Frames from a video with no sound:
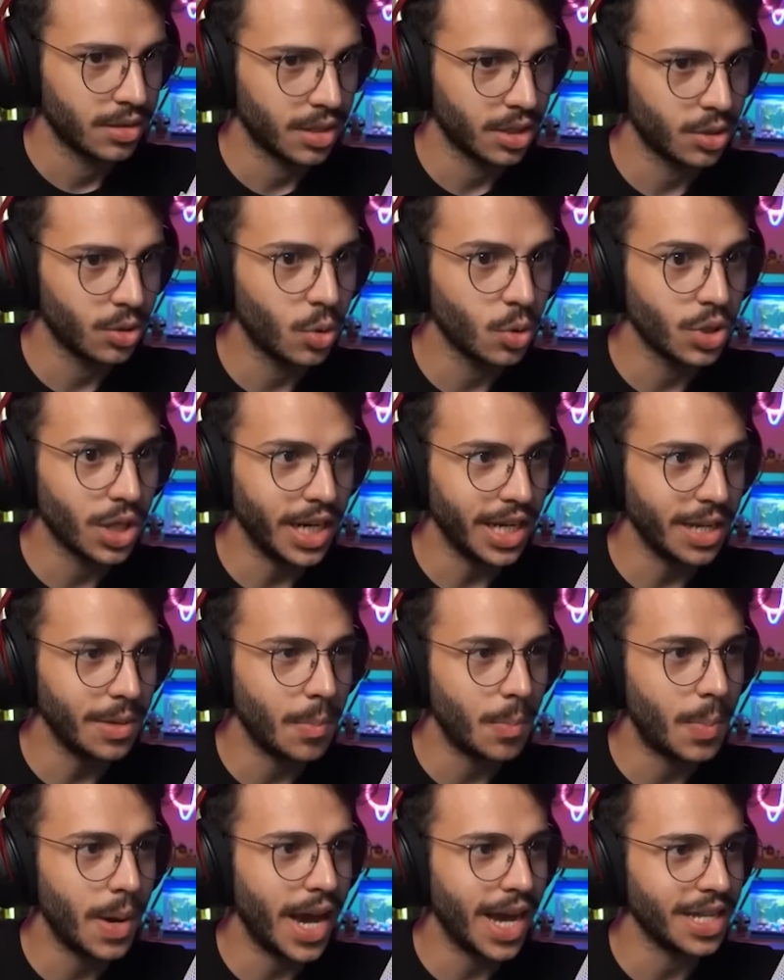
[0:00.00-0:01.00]
صدقوني
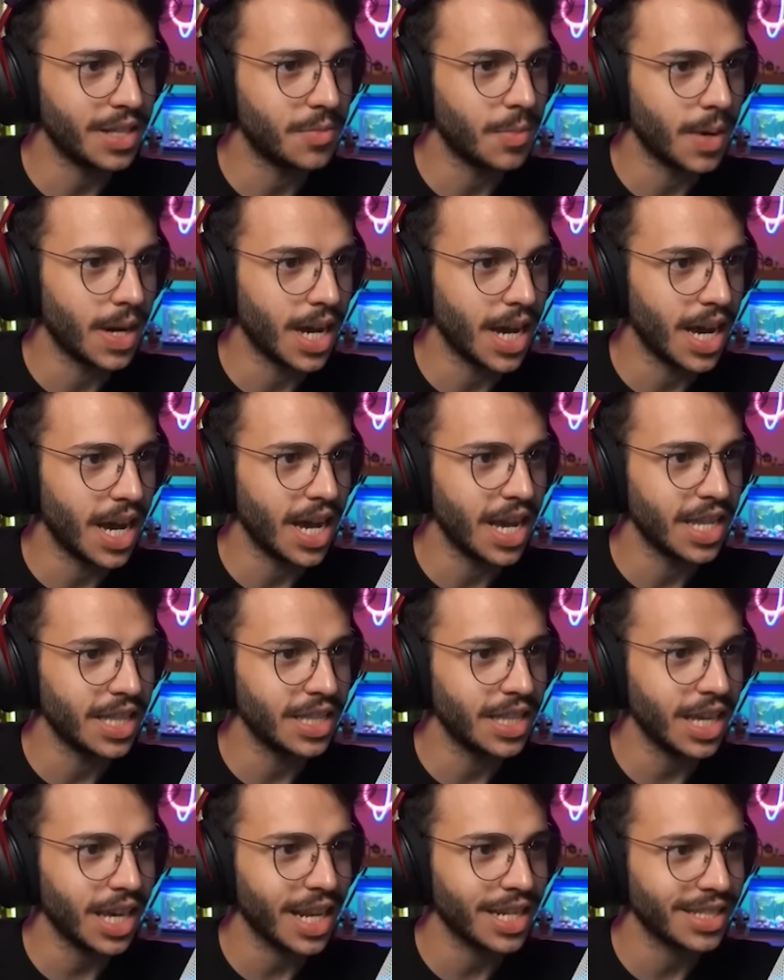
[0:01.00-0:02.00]
الحين بعد ما
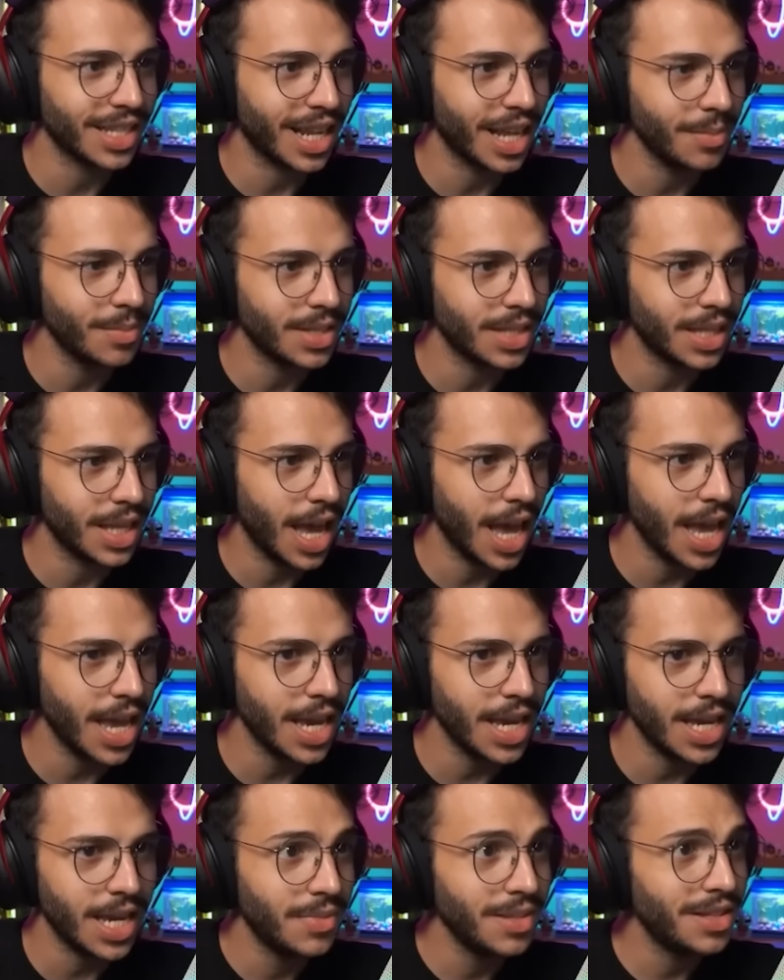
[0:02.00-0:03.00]
تخلص الخمس
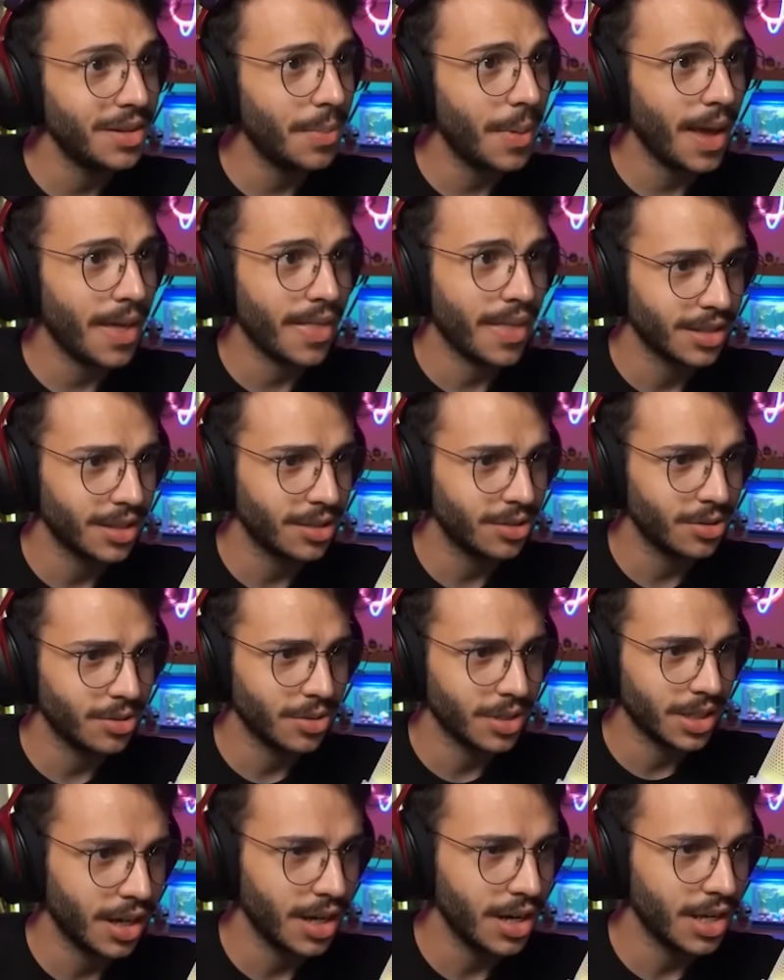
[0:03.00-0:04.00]
دقائق تجي بيضه
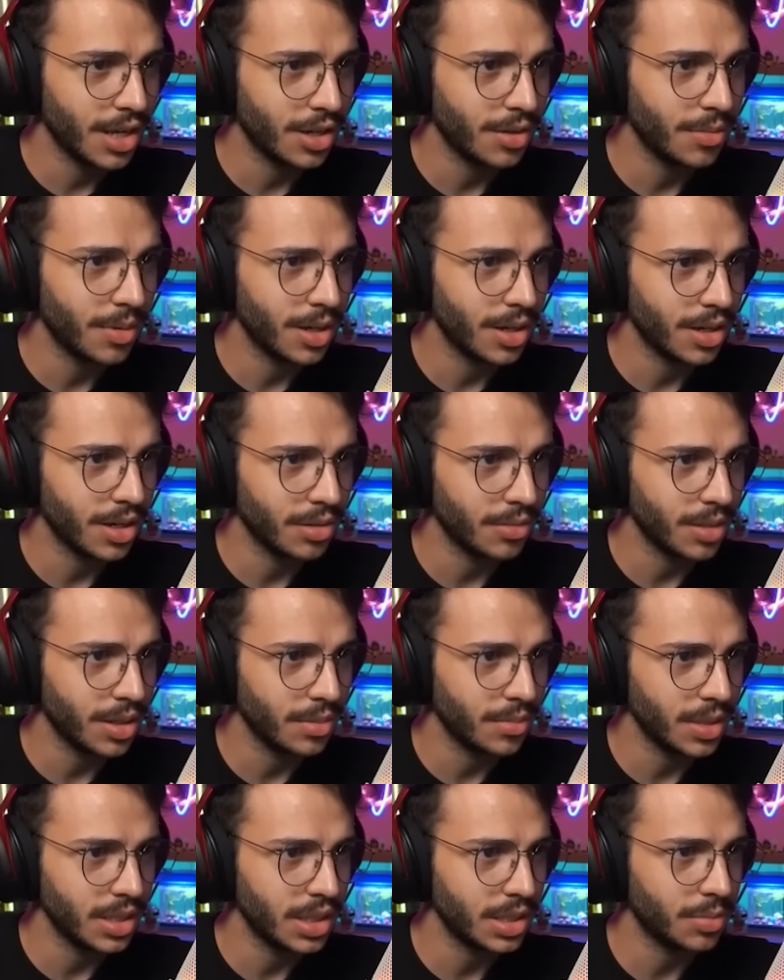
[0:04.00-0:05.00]
صدقوني خليكم خليكم انا
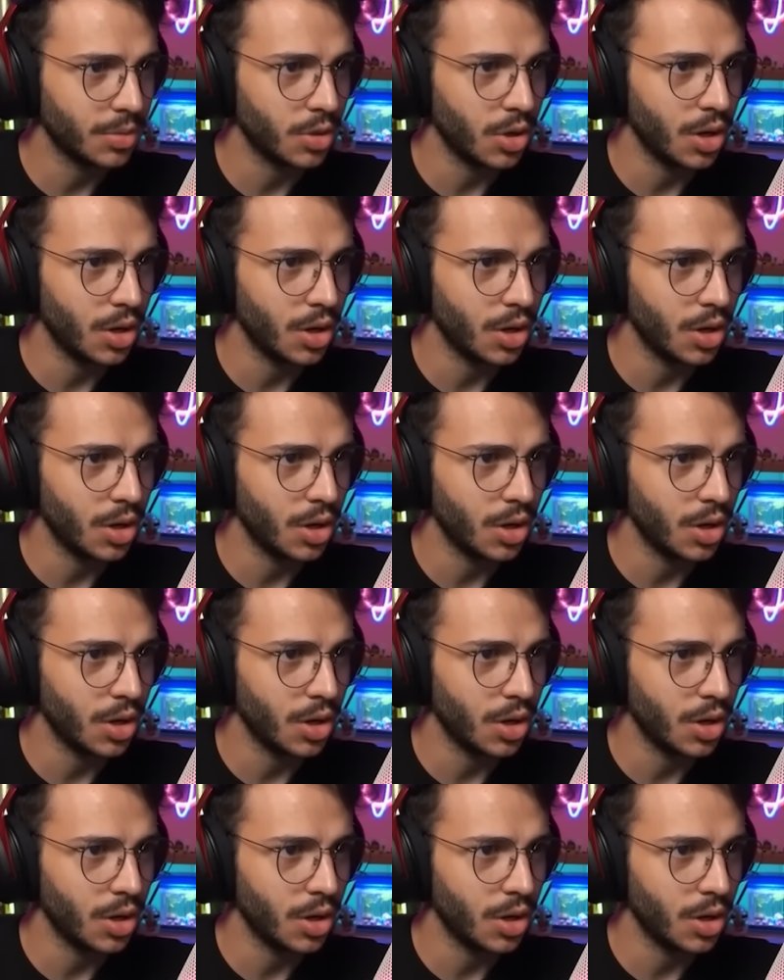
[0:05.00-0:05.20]
بجي بروح